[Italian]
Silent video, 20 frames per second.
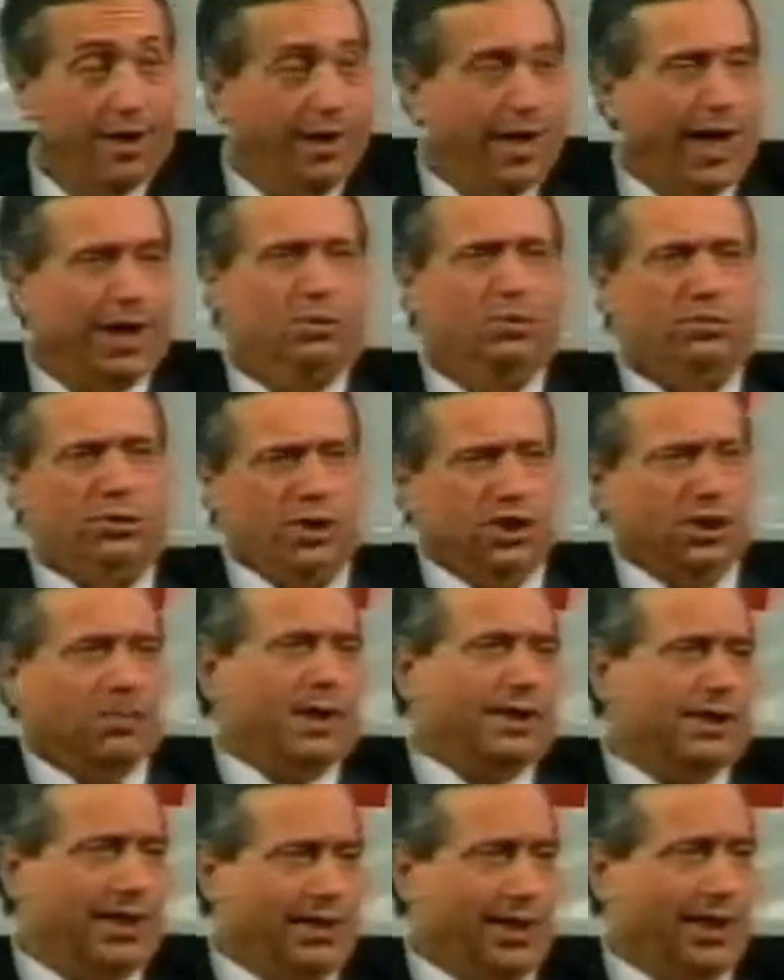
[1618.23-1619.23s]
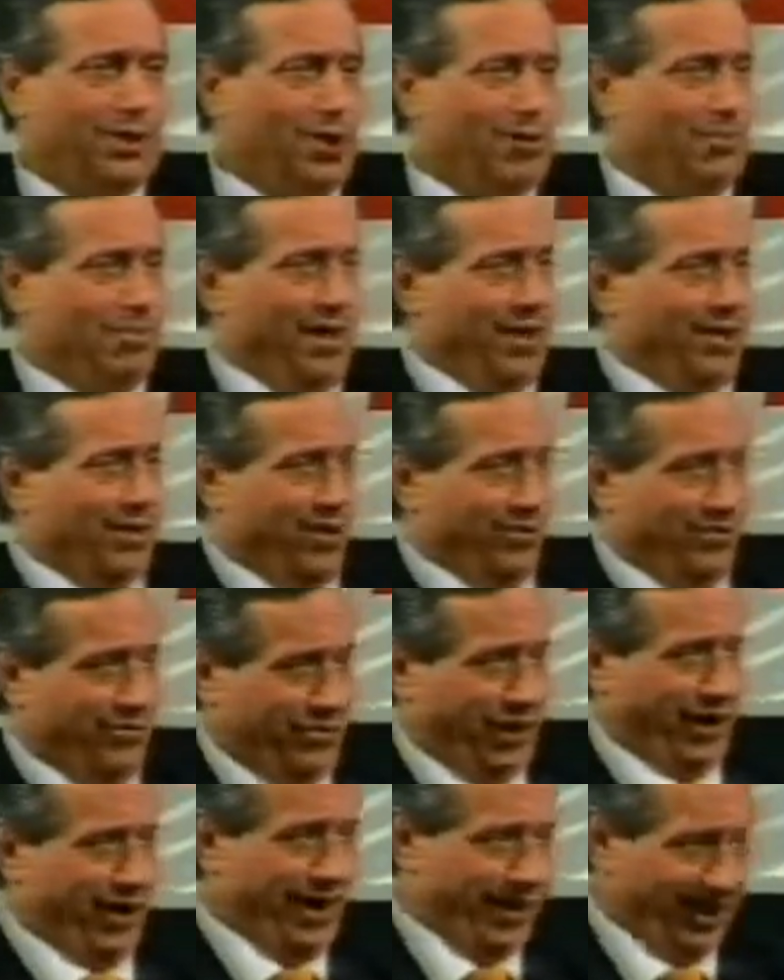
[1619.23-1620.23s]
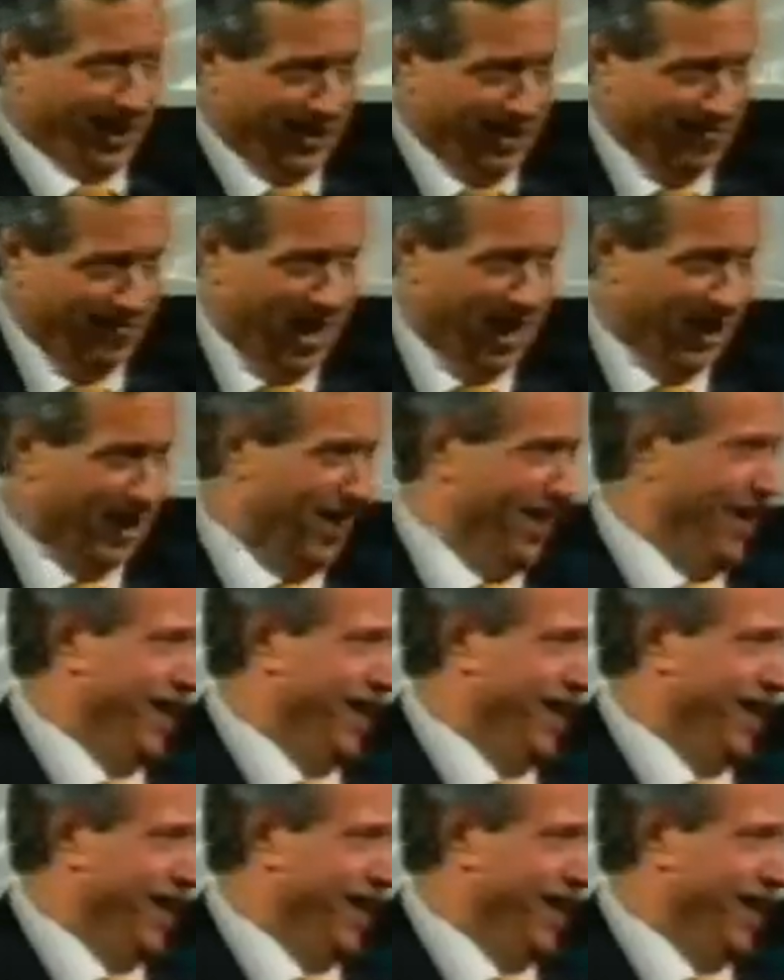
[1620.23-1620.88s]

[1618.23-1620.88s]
E tu ti dici, ma se sta dormendo non c'è niente di male,